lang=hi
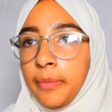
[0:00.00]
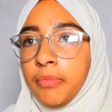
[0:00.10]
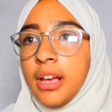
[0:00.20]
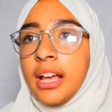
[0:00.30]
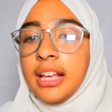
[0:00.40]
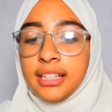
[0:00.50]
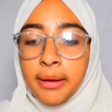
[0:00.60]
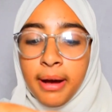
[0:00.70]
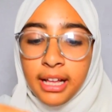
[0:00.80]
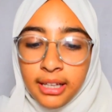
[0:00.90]
है
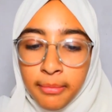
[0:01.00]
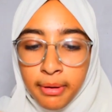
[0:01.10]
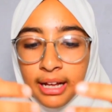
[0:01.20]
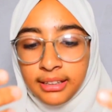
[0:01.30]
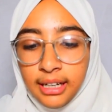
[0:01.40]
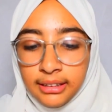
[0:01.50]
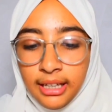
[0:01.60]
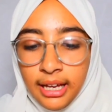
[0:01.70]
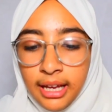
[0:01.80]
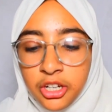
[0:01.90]
इसके बाद हम बात
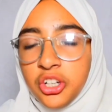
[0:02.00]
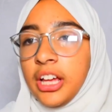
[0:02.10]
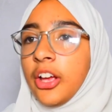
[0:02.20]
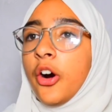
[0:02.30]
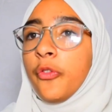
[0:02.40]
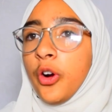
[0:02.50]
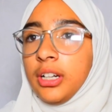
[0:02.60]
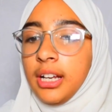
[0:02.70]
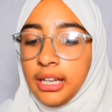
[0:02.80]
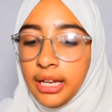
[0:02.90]
करते हैं शेयरिंग ऑफ
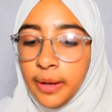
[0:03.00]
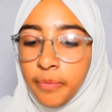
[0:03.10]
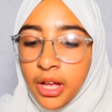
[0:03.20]
वाटर की